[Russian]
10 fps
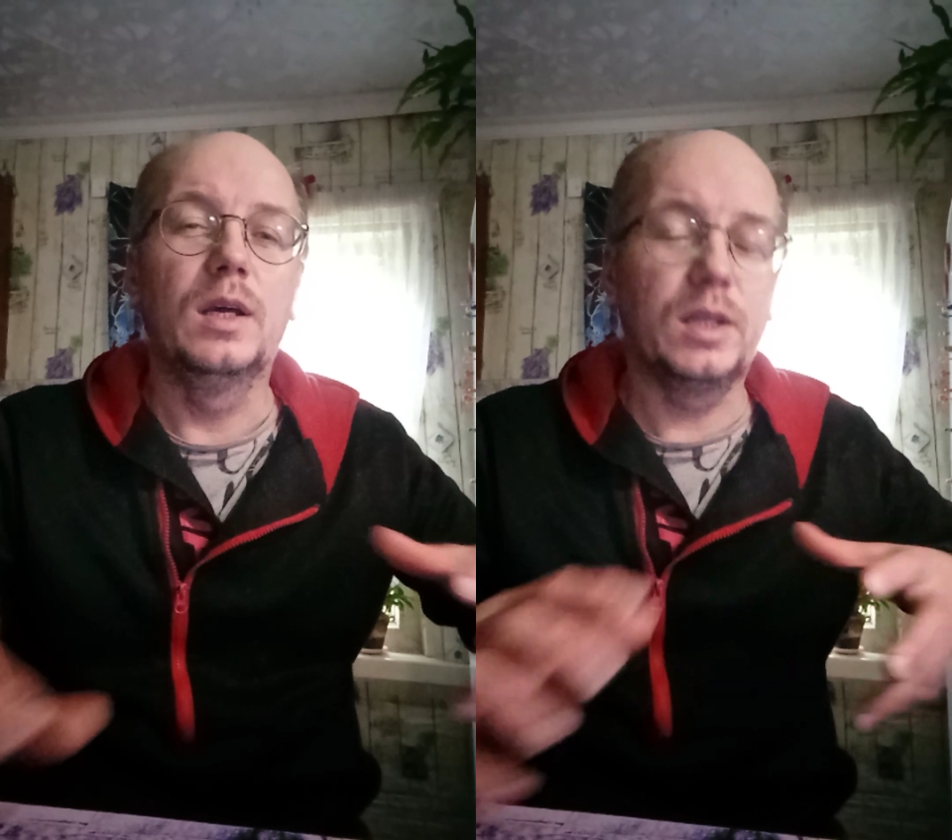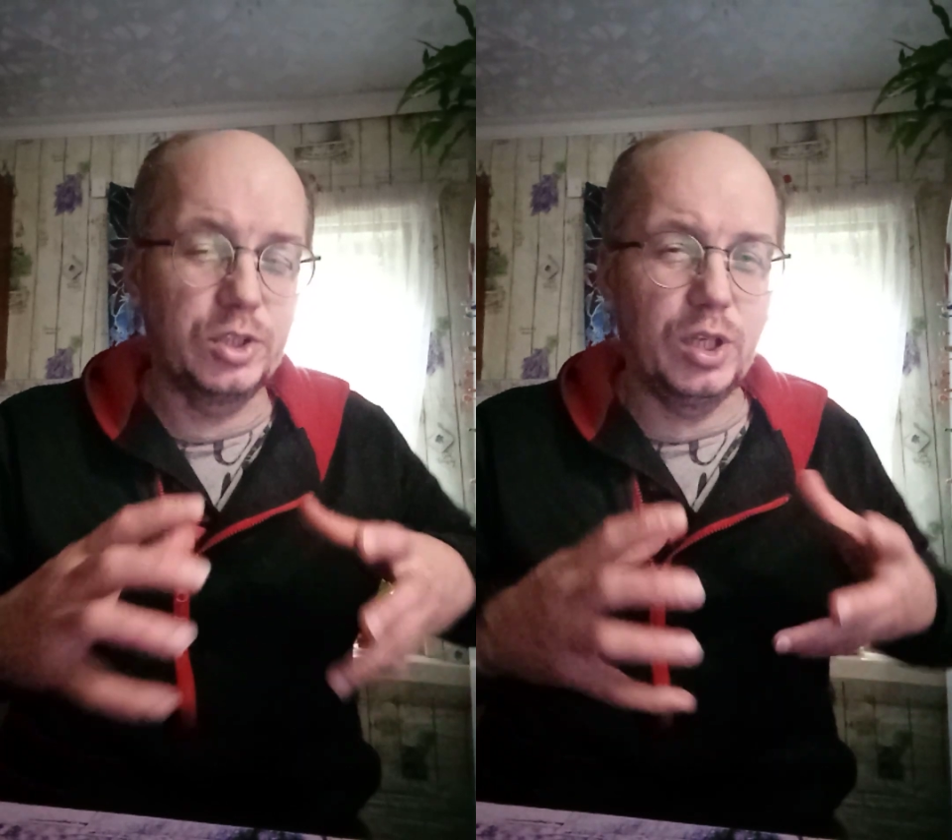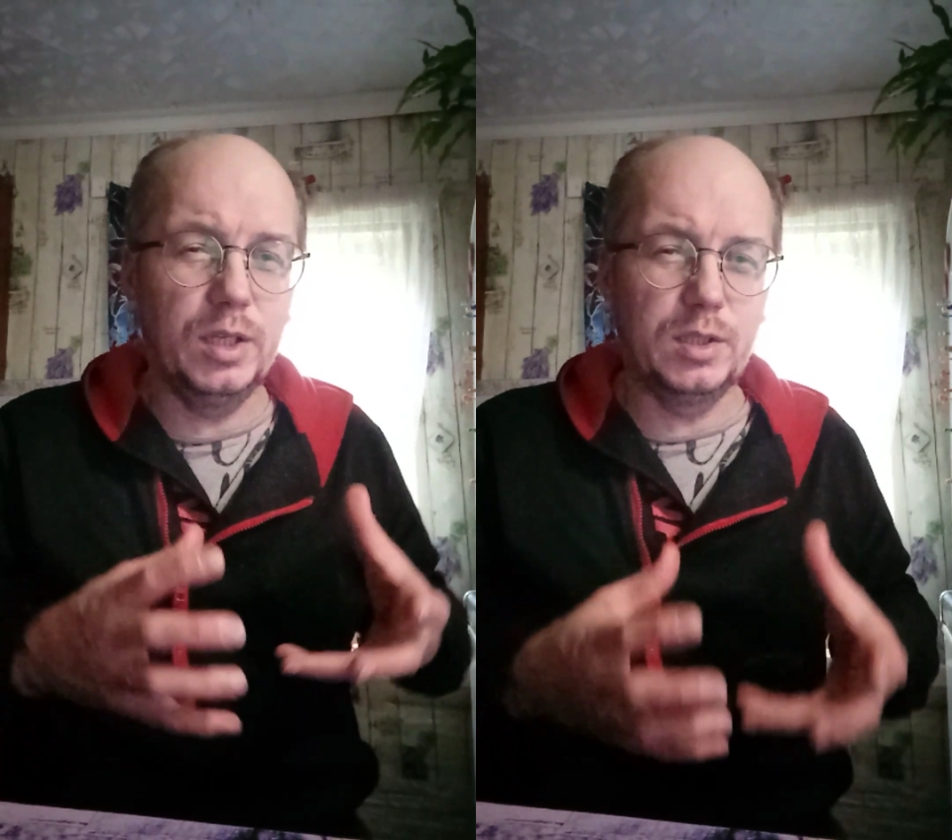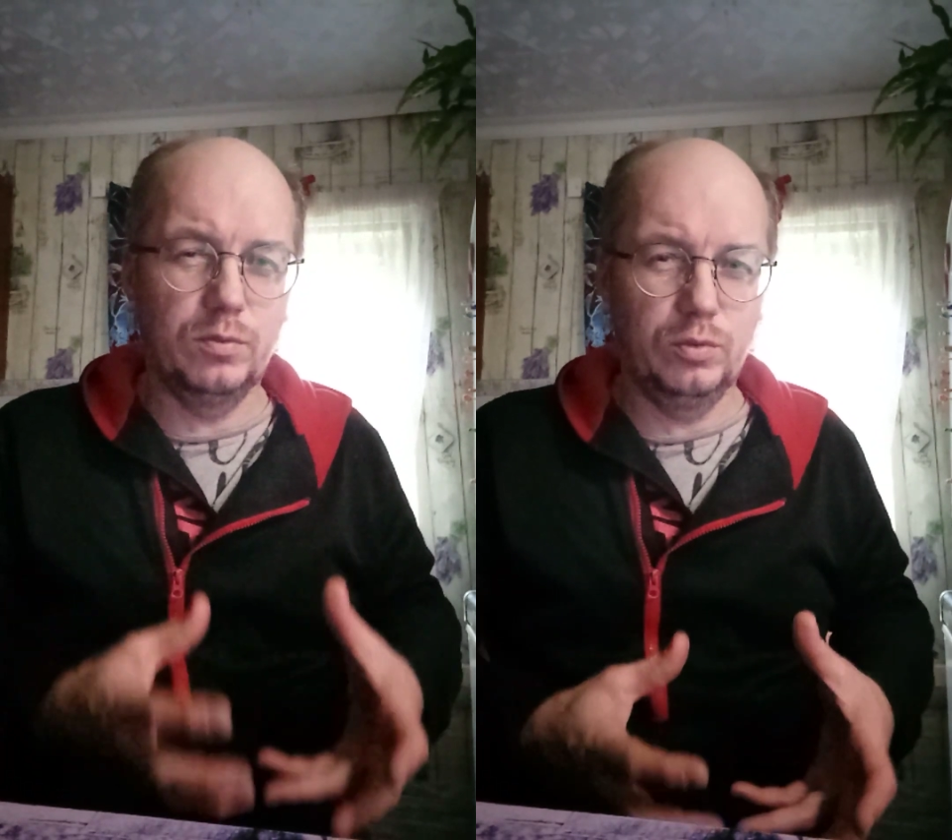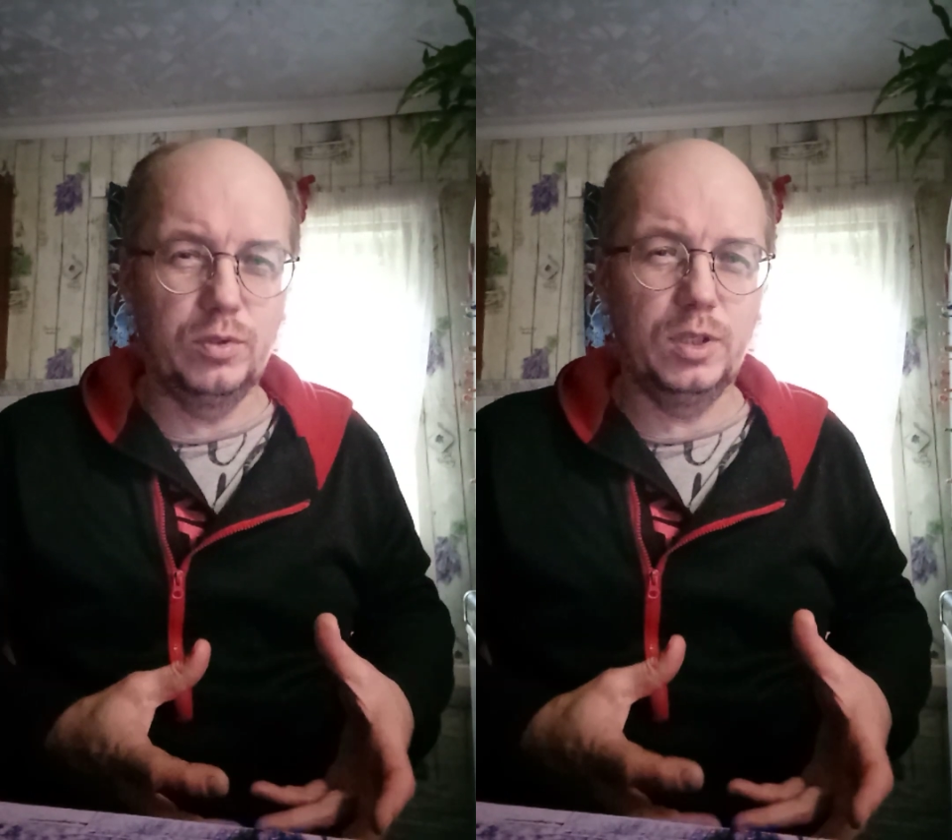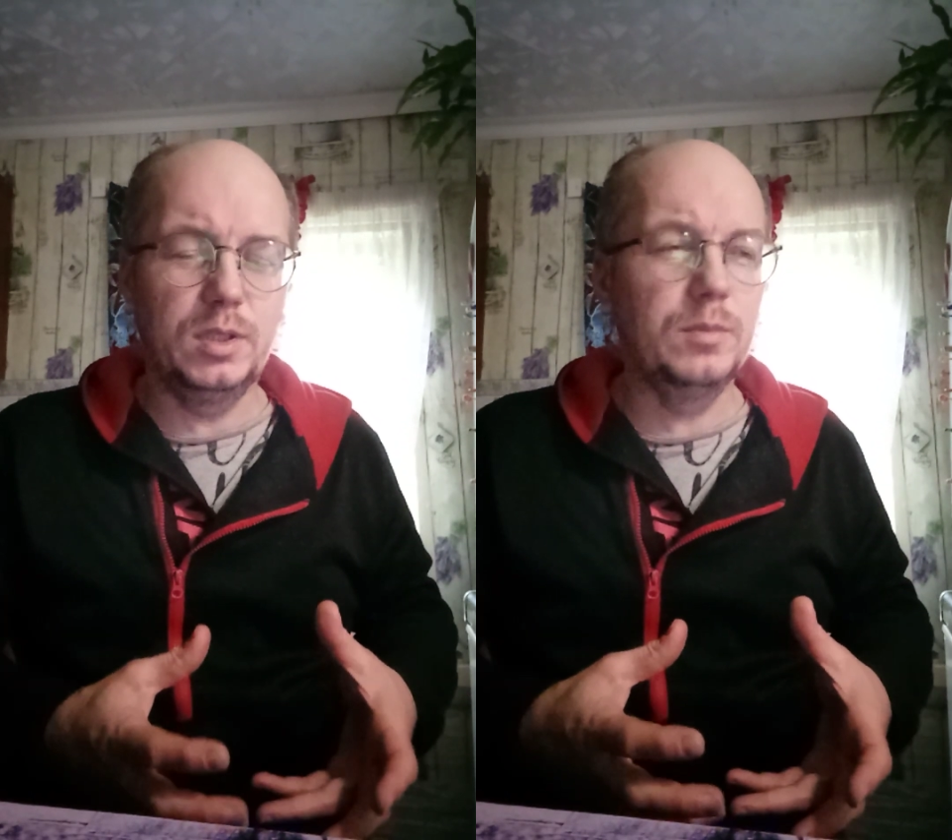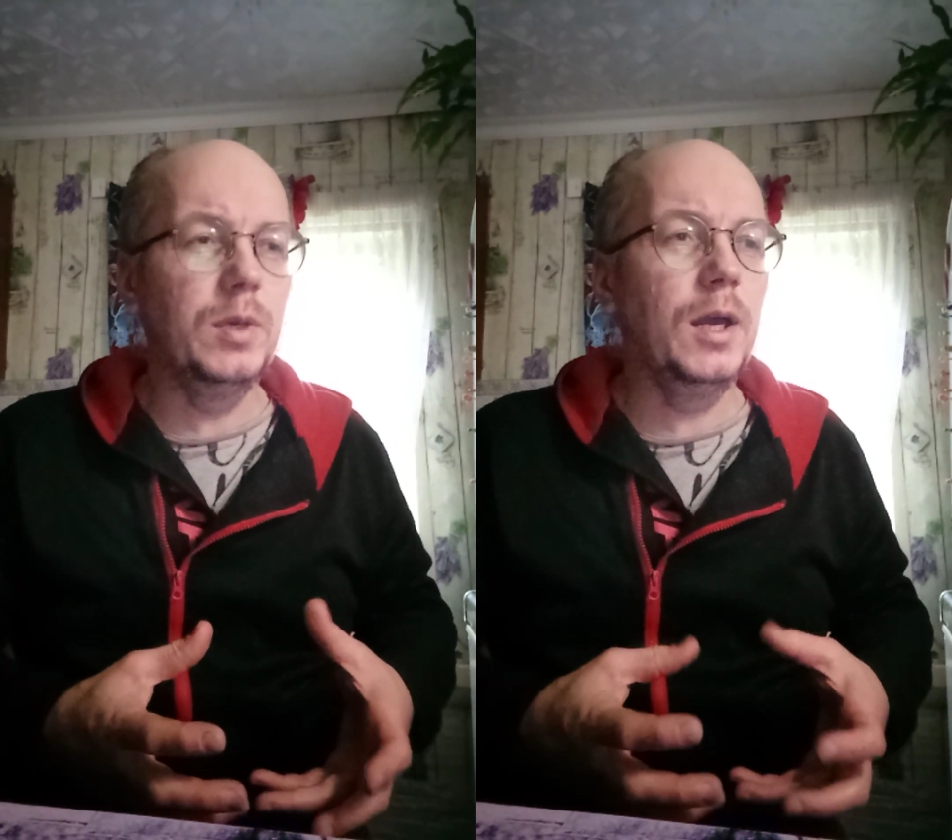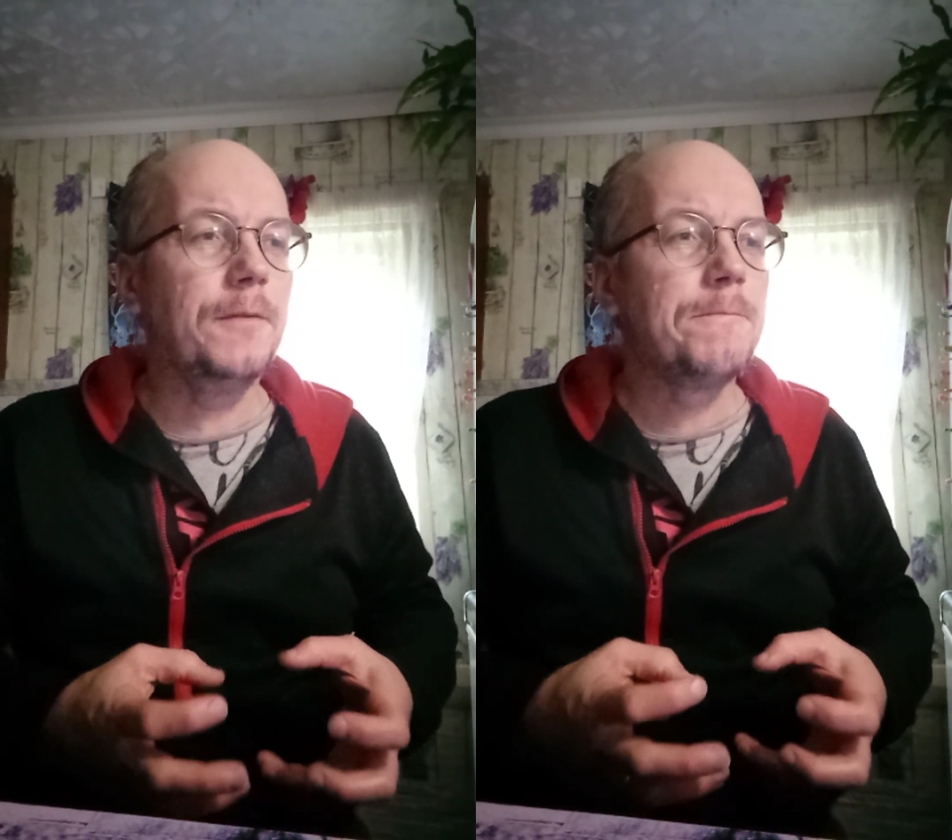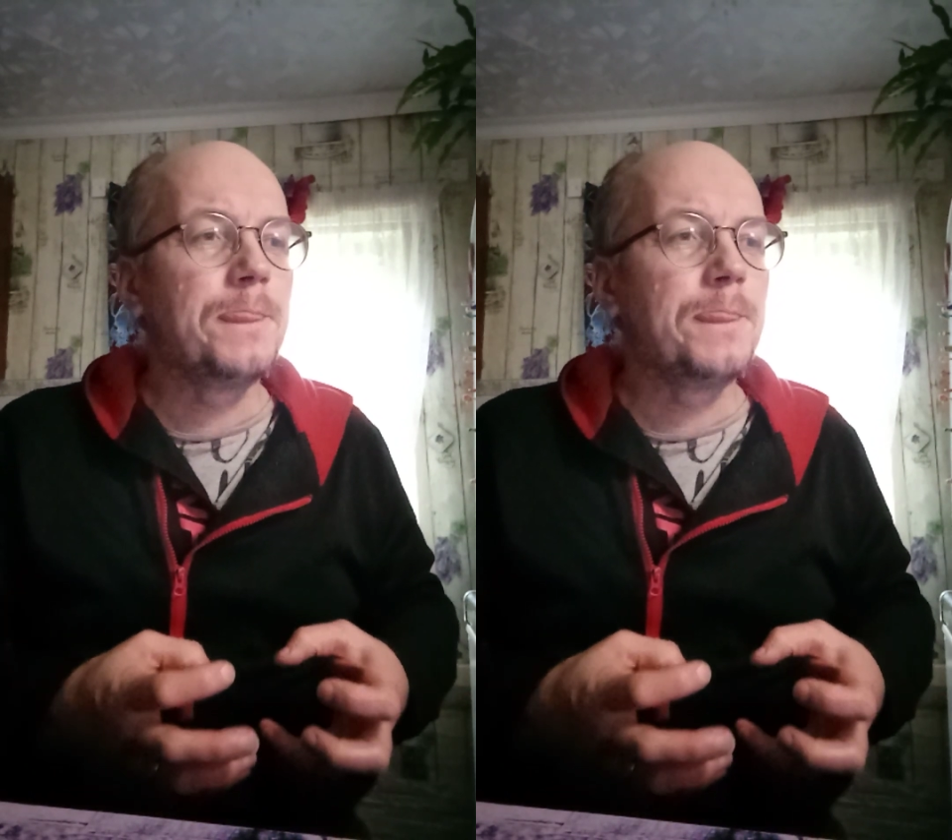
Рождается внутри тебя.